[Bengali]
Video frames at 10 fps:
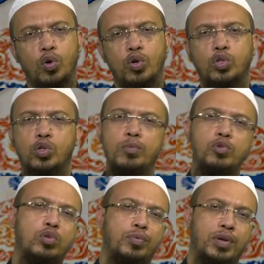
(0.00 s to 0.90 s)
অন্য
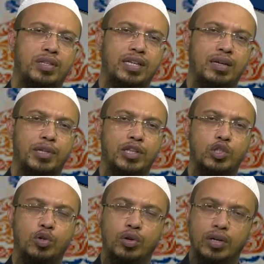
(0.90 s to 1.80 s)
সমস্ত অপরাধ থেকে বান্দা
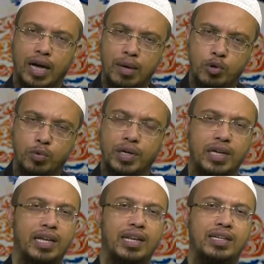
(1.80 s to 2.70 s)
যখন
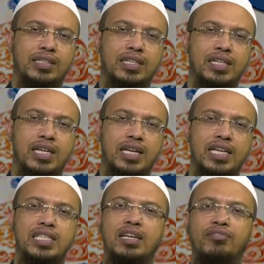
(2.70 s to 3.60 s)
কাইমনোবাক্যে আল্লাহর কাছে
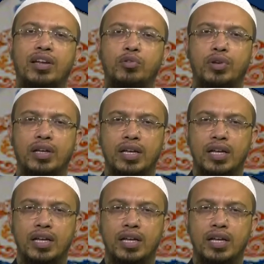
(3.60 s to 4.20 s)
ইস্তেকফার করে